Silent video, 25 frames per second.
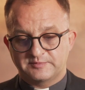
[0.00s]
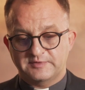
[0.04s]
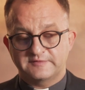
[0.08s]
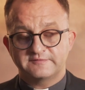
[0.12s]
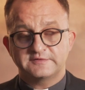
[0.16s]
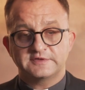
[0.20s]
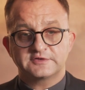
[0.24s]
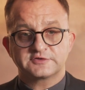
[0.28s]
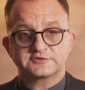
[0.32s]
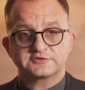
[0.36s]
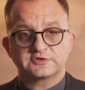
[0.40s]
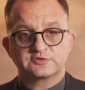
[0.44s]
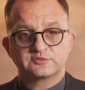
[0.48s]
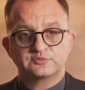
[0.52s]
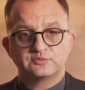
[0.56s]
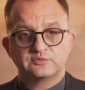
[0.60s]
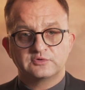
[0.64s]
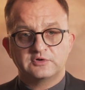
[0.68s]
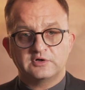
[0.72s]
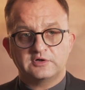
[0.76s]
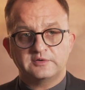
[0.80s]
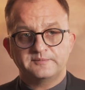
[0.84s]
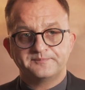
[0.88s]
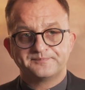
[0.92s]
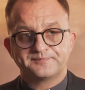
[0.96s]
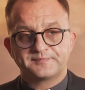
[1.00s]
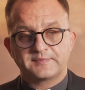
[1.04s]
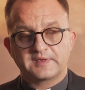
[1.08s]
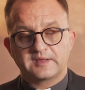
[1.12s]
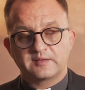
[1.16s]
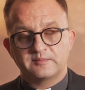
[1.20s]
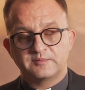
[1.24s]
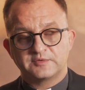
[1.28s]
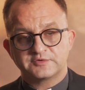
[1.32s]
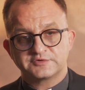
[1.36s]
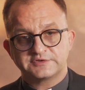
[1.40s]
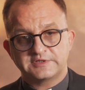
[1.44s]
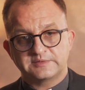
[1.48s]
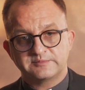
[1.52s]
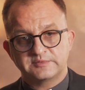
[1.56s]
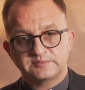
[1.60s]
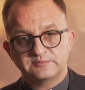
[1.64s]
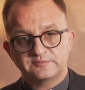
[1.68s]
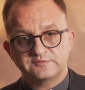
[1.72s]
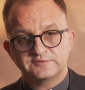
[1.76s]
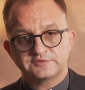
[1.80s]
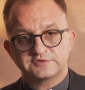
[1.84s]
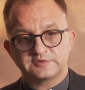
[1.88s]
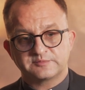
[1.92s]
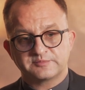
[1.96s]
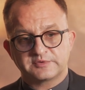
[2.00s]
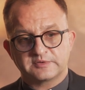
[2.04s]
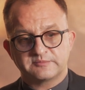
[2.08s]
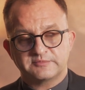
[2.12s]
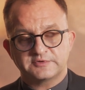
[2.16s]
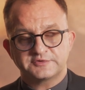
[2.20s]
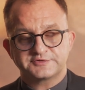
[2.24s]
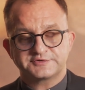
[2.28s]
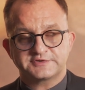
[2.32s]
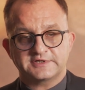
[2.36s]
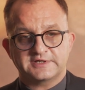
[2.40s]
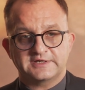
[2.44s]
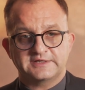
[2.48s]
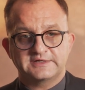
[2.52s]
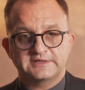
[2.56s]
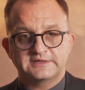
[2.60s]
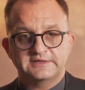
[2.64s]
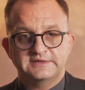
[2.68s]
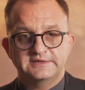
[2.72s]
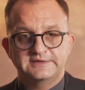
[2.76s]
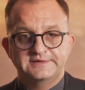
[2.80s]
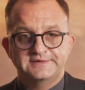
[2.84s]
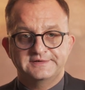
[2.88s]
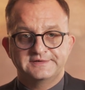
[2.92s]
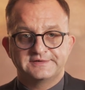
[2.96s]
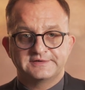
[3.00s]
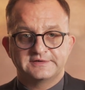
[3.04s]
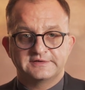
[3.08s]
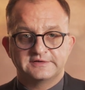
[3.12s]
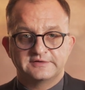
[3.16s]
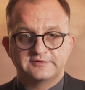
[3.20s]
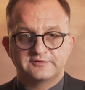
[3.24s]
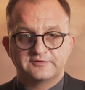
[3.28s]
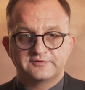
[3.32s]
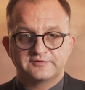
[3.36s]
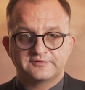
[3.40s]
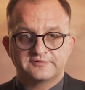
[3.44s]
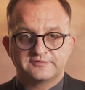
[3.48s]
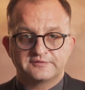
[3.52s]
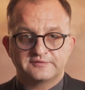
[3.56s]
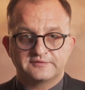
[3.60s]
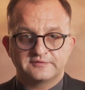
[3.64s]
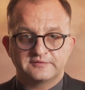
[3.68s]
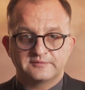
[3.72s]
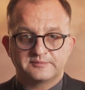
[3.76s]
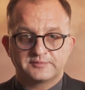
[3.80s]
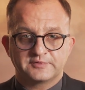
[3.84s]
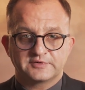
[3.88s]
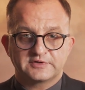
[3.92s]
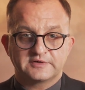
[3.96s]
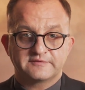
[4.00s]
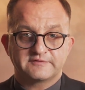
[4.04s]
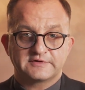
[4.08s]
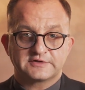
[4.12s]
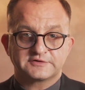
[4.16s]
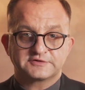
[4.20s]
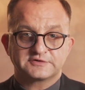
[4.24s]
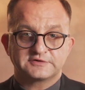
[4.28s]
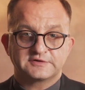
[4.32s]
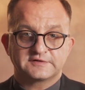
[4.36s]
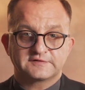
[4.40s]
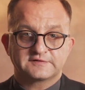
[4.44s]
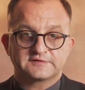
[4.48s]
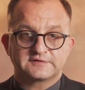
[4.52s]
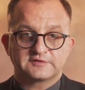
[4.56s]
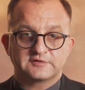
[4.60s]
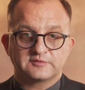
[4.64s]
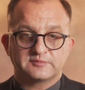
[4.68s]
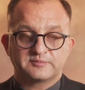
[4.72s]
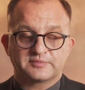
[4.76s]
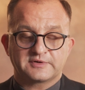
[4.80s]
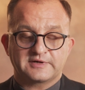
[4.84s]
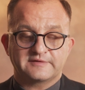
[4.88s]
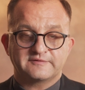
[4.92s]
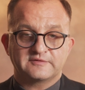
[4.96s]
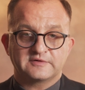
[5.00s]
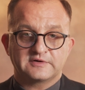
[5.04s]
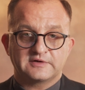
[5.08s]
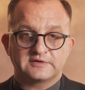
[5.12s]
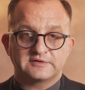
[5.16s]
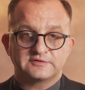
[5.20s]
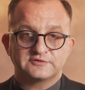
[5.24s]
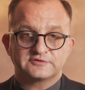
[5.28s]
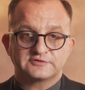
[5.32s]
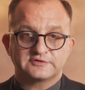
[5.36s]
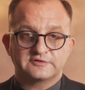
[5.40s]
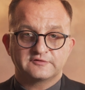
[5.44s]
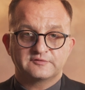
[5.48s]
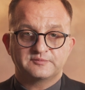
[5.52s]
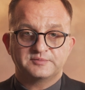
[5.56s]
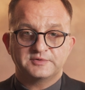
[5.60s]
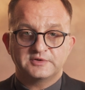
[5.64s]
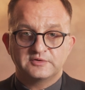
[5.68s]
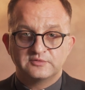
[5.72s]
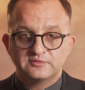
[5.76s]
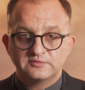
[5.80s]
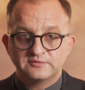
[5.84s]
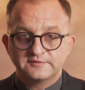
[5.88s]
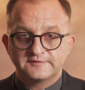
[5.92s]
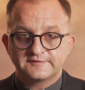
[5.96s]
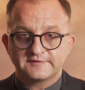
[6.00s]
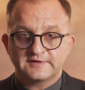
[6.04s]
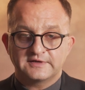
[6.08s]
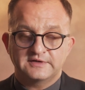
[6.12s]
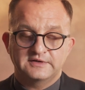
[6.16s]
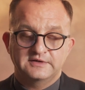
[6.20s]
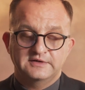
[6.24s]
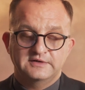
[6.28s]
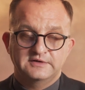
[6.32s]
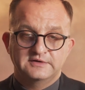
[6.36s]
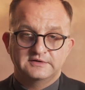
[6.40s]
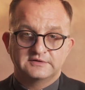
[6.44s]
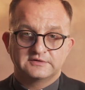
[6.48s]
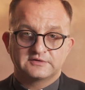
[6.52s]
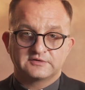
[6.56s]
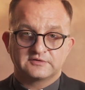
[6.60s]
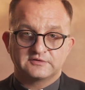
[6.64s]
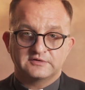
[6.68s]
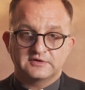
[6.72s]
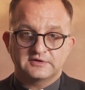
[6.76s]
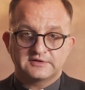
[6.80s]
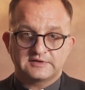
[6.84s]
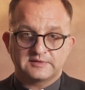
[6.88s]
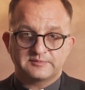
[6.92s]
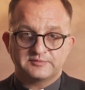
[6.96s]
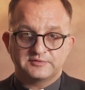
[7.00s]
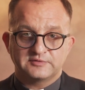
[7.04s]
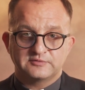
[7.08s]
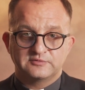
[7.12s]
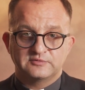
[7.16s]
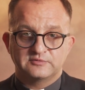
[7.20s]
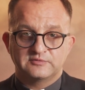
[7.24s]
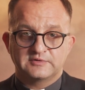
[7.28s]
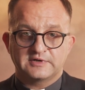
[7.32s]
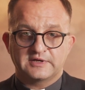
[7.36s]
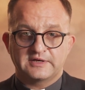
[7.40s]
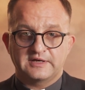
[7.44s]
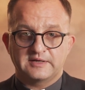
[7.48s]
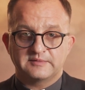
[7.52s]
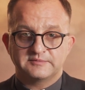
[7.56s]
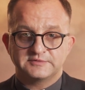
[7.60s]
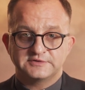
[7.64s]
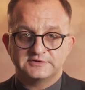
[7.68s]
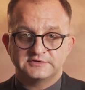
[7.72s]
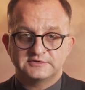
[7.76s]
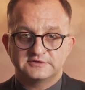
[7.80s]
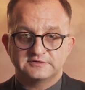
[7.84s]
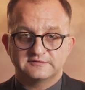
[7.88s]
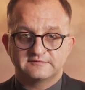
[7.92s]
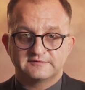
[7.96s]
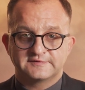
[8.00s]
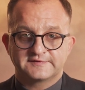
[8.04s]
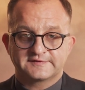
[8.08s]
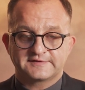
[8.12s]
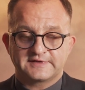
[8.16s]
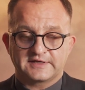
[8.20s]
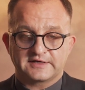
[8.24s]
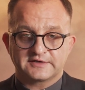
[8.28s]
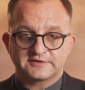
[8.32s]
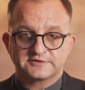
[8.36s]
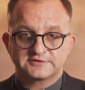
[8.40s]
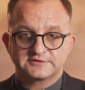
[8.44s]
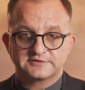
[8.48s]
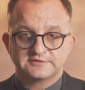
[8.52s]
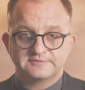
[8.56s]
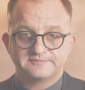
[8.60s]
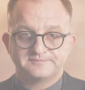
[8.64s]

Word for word: Pewnie jeszcze długo można by mówić o proboszczach, ale e, w, ponieważ jest to prawo kanoniczne w pigułce, to niech ta pigułka nam dziś wystarczy.